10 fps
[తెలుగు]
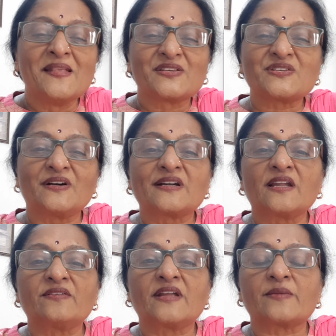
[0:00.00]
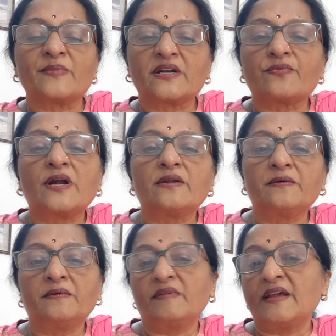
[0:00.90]
సో అట్లా ఉన్నారన్నమాట వాళ్ళు
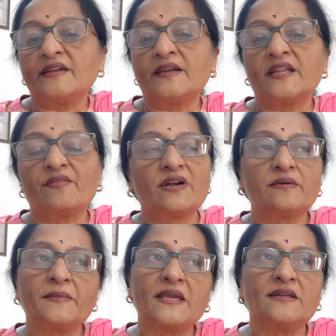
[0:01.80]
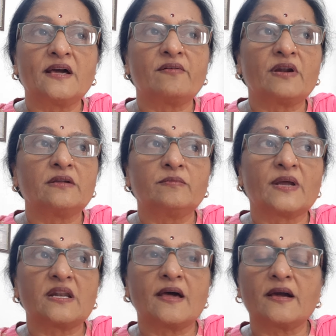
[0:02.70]
ఏంటంటే వాళ్ళు మెయిన్గా వాళ్ళు
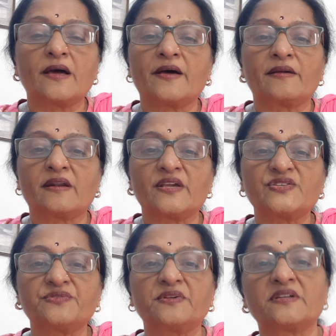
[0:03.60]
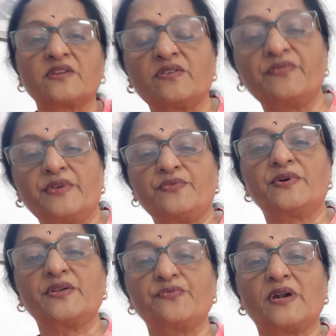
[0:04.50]
మనలాగా రైస్ తింటాం అవే
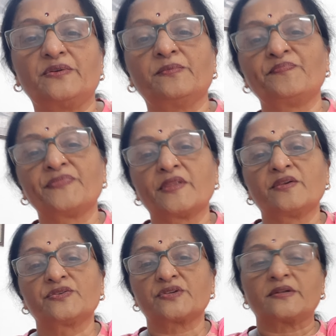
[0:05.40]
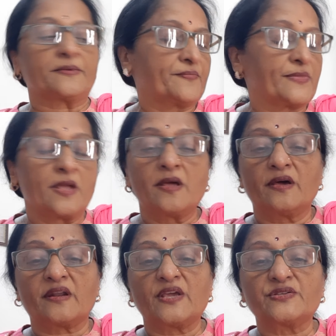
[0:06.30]
ఉండదు వాళ్ళు సారీ
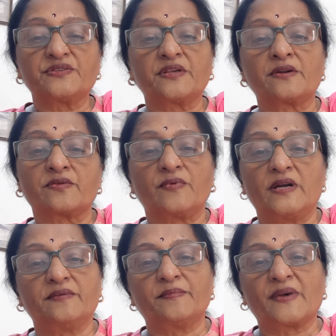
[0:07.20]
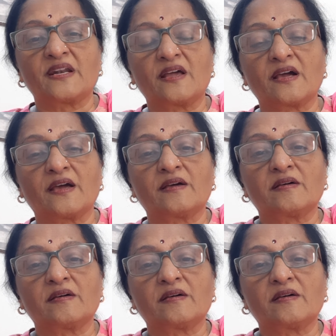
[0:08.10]
రైస్ తినరు వాళ్ళు మనలాగా